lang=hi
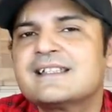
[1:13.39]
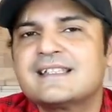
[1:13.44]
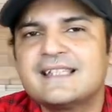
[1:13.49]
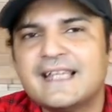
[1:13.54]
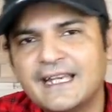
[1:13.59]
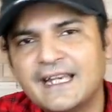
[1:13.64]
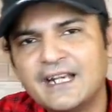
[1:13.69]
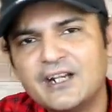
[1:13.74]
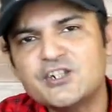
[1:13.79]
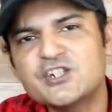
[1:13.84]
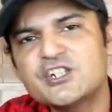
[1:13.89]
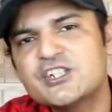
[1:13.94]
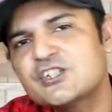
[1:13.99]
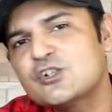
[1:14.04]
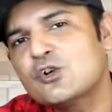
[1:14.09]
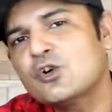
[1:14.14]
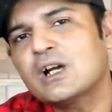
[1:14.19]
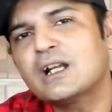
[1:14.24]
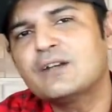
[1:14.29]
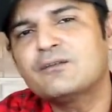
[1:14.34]
सेकेंड चीज
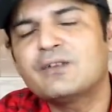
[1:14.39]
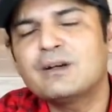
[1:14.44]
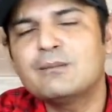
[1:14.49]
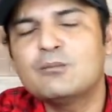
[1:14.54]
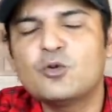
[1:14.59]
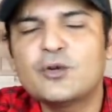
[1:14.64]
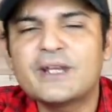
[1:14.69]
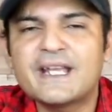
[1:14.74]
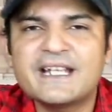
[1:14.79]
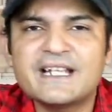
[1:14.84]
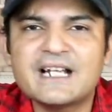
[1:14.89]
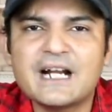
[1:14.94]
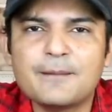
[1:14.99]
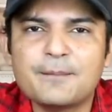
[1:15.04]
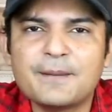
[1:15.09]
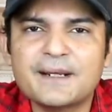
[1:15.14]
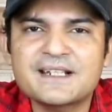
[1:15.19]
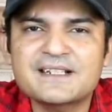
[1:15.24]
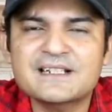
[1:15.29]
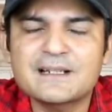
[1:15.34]
जो कंफर्म हुई है यहाँ
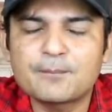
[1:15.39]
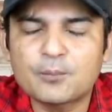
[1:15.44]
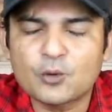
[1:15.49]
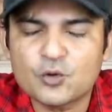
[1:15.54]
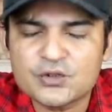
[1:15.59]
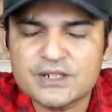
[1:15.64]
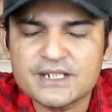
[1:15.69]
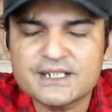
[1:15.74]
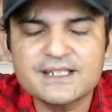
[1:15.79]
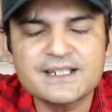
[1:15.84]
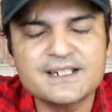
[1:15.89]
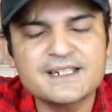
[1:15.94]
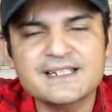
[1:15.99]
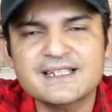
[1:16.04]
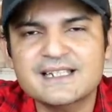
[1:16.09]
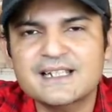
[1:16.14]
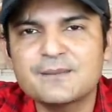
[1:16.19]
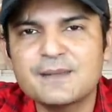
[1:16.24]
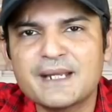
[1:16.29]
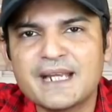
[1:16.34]
पर इसका प्रोसेसर
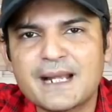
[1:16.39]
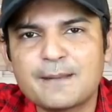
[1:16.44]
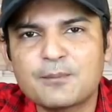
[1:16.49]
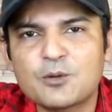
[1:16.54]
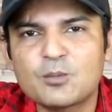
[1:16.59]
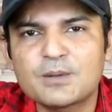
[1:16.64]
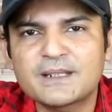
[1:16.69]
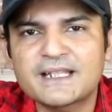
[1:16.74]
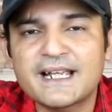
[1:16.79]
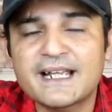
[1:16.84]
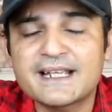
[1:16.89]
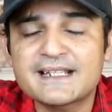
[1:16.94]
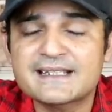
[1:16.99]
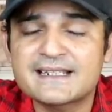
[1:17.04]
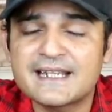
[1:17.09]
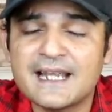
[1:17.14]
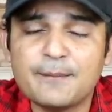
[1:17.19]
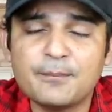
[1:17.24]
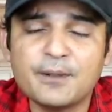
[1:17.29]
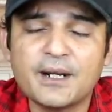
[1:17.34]
जैसा कि मैंने आपको बताया
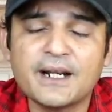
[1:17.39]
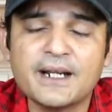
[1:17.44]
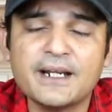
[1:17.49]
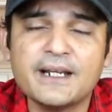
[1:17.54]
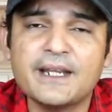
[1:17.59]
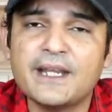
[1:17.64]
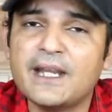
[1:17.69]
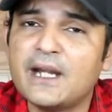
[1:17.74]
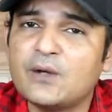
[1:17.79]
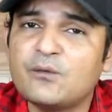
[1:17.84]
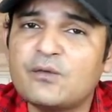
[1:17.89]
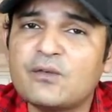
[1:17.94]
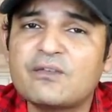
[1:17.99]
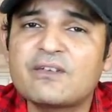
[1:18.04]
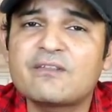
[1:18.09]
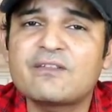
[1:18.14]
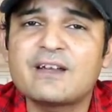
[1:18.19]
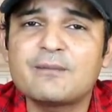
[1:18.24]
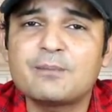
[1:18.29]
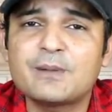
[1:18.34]
स्नैपड्रैगन
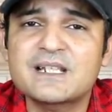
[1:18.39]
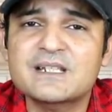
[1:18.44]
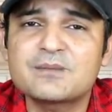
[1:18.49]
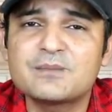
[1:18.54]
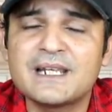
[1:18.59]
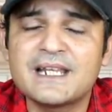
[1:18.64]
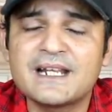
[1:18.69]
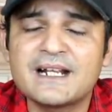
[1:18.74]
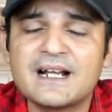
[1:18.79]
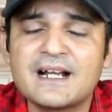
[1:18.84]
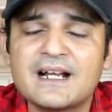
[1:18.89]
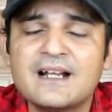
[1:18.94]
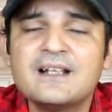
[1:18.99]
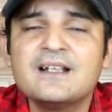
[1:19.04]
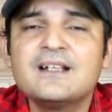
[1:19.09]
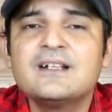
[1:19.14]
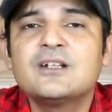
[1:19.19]
855 प्लस मिलेगा